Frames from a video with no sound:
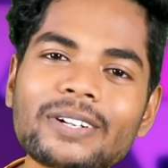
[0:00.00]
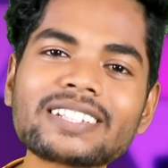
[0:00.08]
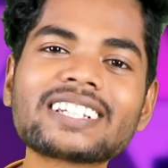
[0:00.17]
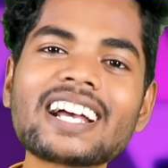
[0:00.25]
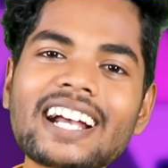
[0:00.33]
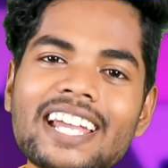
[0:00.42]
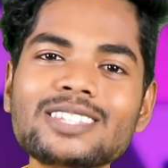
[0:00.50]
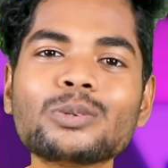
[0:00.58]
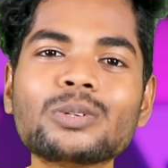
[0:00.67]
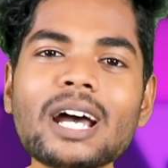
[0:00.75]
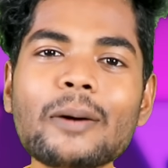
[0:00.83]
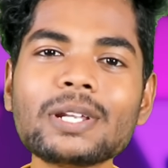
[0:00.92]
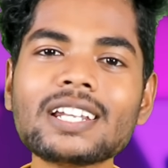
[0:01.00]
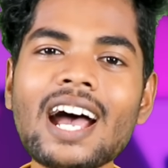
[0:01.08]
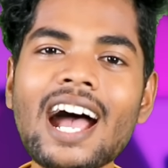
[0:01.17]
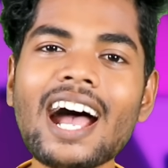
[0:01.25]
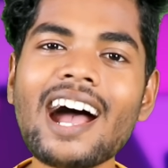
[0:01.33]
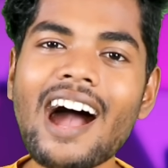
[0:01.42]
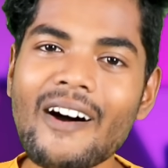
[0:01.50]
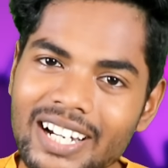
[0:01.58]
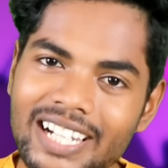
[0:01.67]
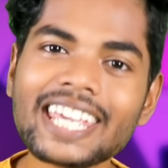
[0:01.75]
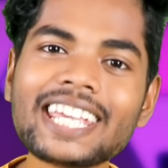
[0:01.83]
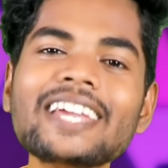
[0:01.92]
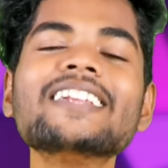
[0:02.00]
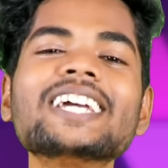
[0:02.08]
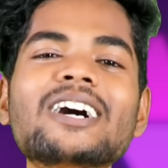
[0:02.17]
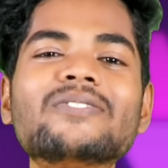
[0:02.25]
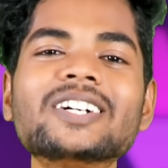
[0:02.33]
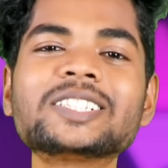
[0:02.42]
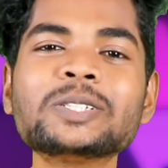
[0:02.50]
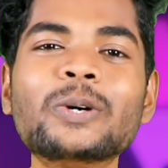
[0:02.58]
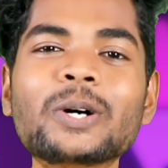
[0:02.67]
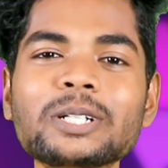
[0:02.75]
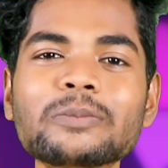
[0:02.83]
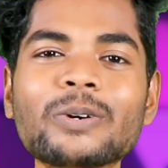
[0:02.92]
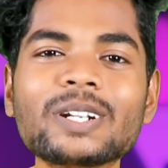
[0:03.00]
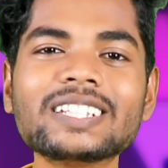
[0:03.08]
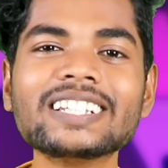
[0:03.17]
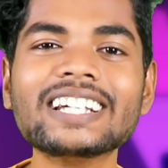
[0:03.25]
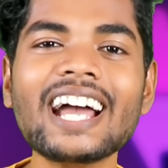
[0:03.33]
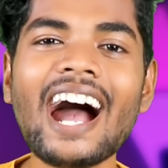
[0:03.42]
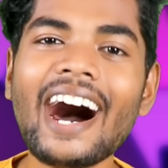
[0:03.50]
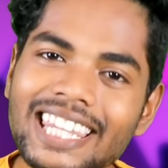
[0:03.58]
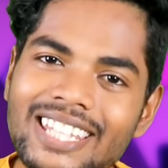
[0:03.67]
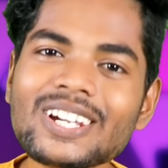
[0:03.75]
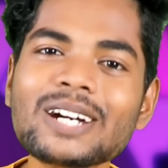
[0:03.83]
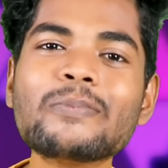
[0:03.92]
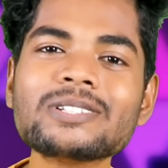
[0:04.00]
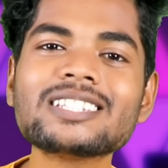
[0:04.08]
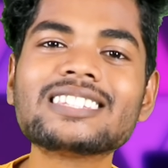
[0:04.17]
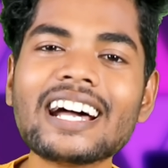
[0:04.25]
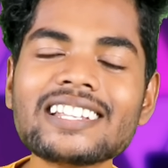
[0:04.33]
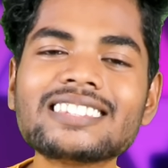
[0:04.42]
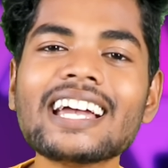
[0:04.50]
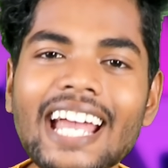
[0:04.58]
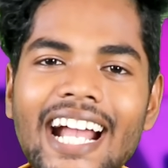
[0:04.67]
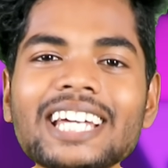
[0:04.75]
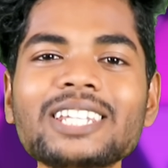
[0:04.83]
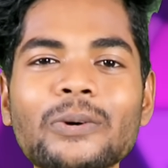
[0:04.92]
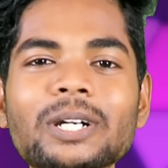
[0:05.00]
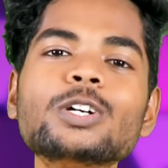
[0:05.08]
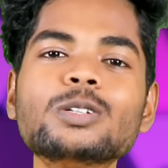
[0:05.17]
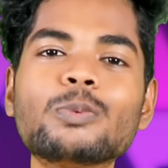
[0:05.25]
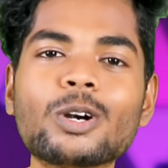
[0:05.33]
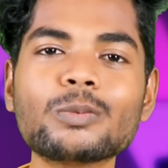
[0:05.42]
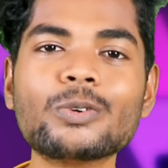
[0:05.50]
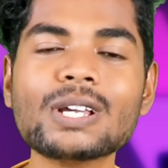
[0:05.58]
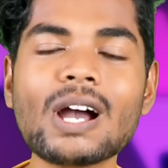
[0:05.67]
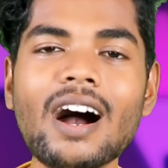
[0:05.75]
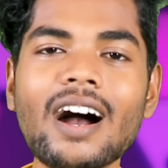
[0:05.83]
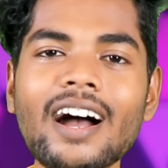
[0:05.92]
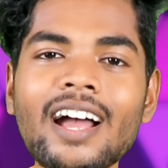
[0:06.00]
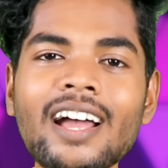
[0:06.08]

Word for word: ஓட்டு கை அப்படின்னா அவங்க ஓட்டு போறதுக்கு அதுவே புடிச்சு தடுத்தா எங்க ஓட்டு போட முடியும்